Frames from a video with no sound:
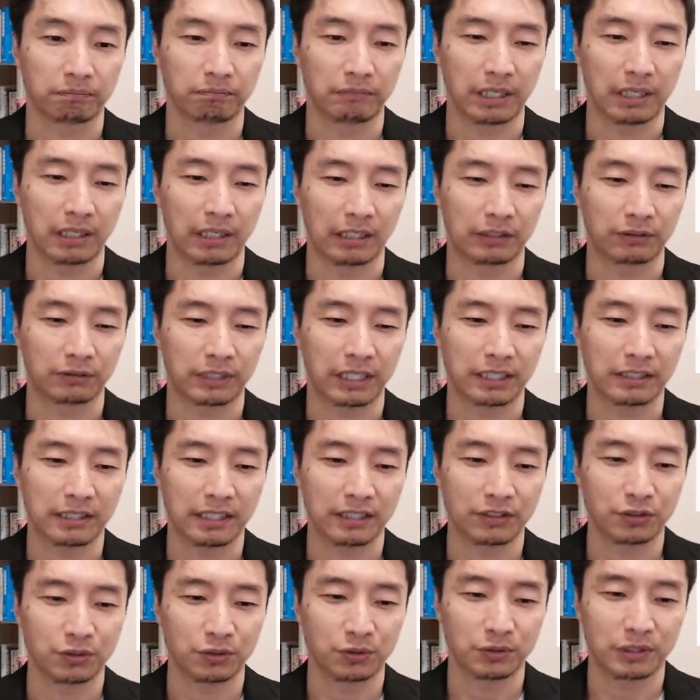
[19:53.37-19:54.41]
まあ、あの大
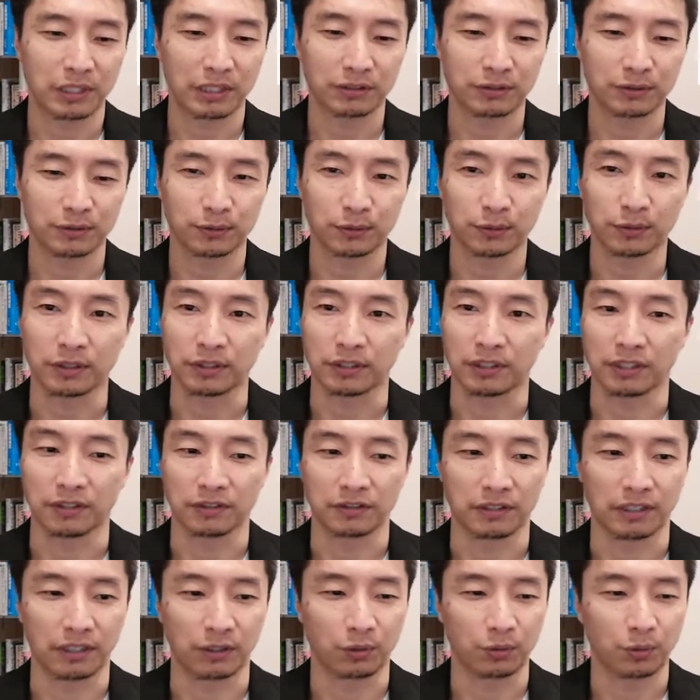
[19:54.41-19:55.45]
体集客するときってで
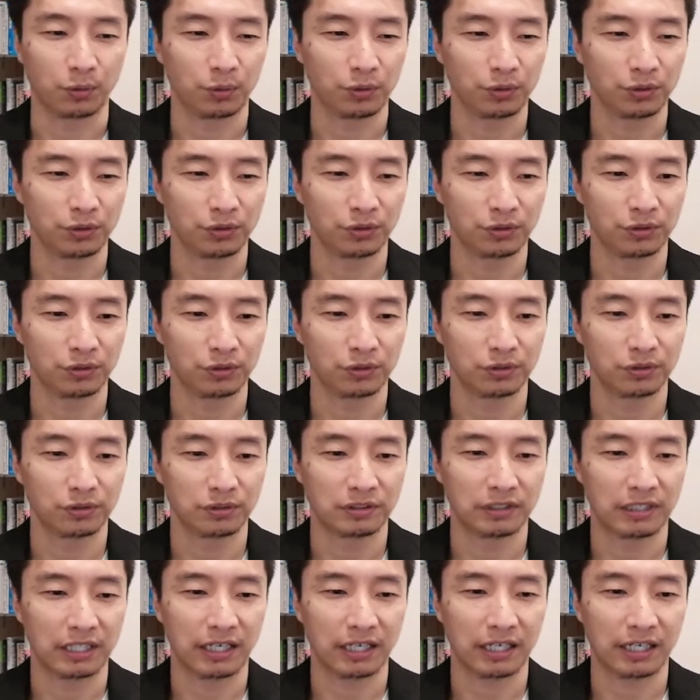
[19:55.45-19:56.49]
すね、こうい
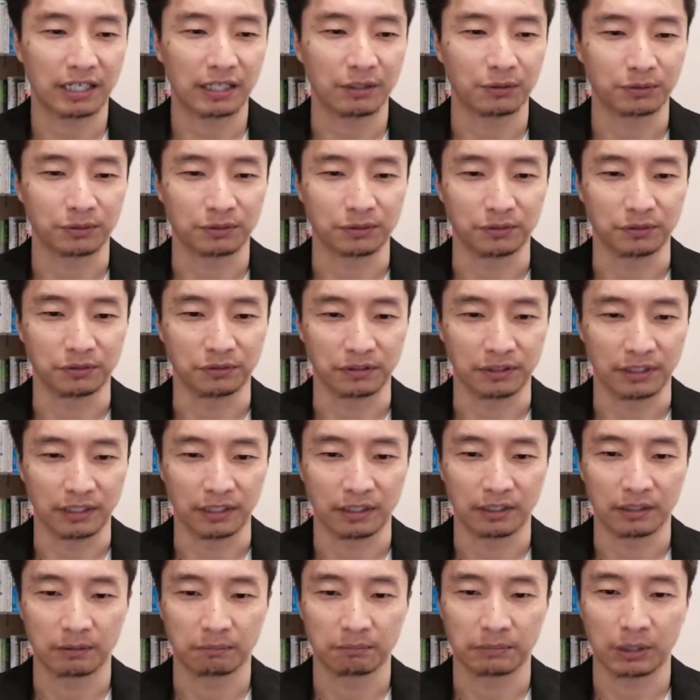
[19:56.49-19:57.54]
う流れを作るんです
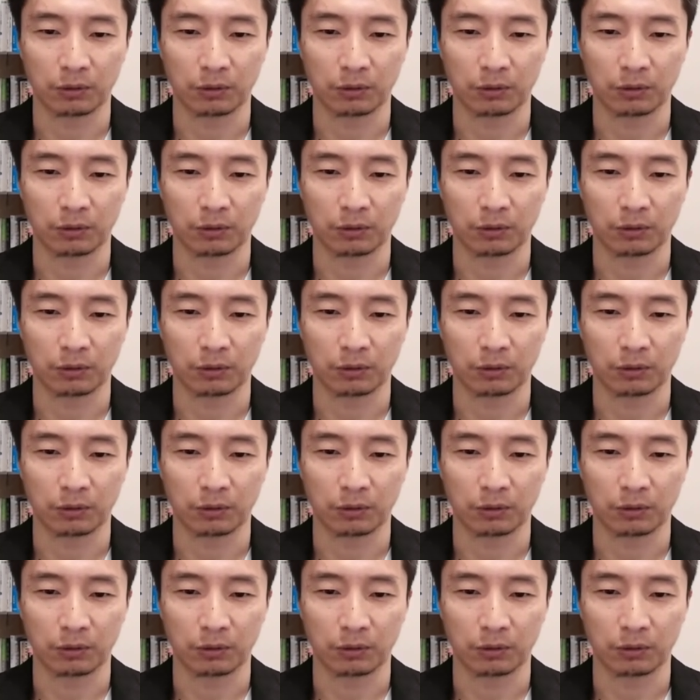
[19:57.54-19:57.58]
ね。